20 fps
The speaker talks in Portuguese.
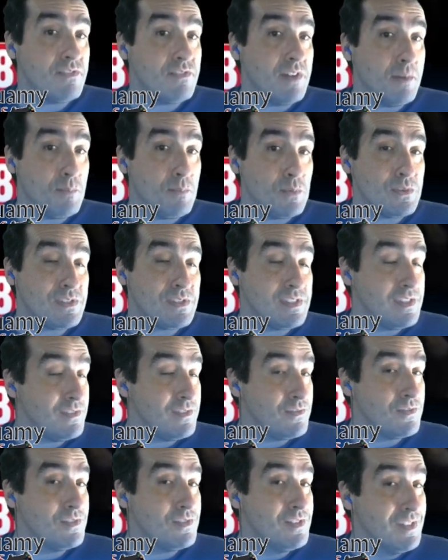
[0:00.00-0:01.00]
é
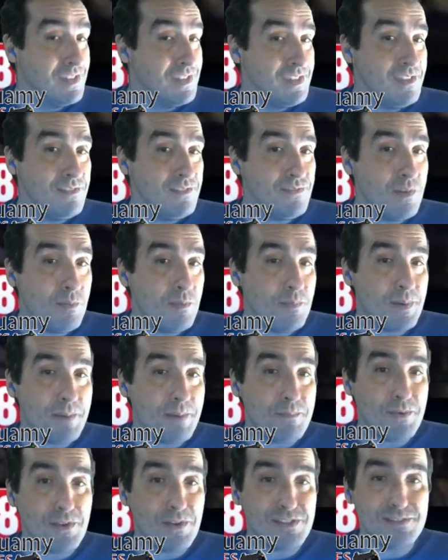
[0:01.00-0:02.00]
possível. E vamos para a
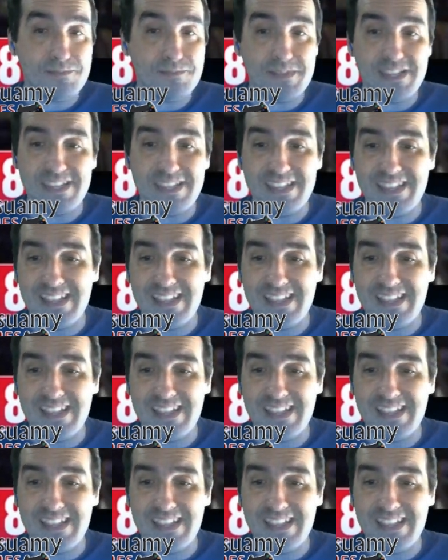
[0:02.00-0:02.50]
próxima aí.